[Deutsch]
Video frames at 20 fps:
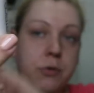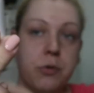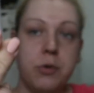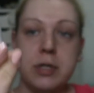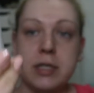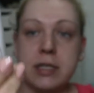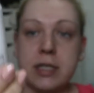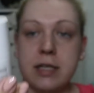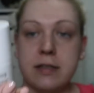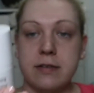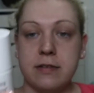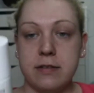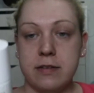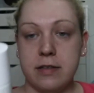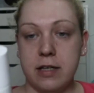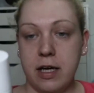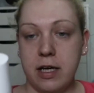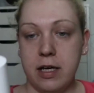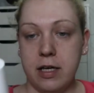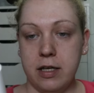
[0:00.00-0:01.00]
Ultra
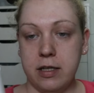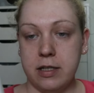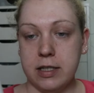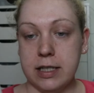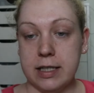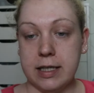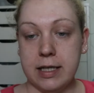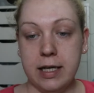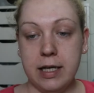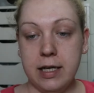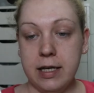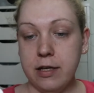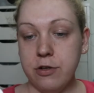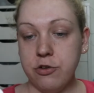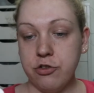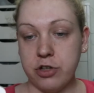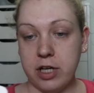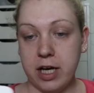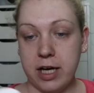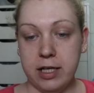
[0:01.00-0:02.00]
Stay Gel
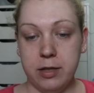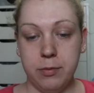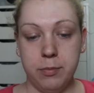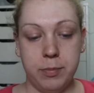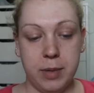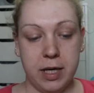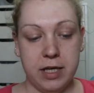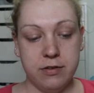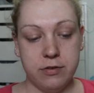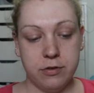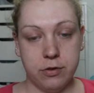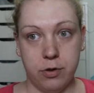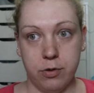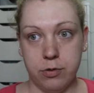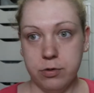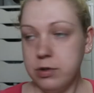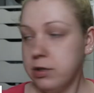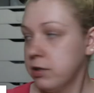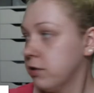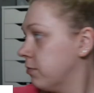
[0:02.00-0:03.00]
Shine Base
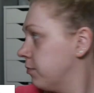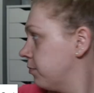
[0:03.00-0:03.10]
Coat.